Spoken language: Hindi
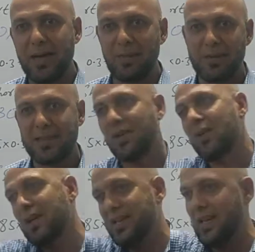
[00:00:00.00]
आगे पीछे ना
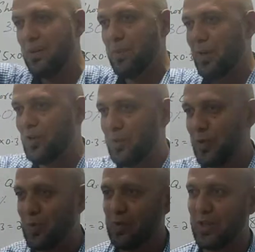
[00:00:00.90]
हो घर जाके फेंक दो
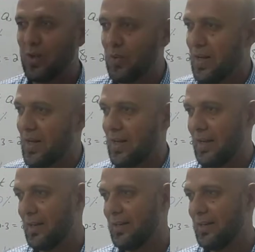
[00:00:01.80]
फिर ढूंढते रहो कहाँ गए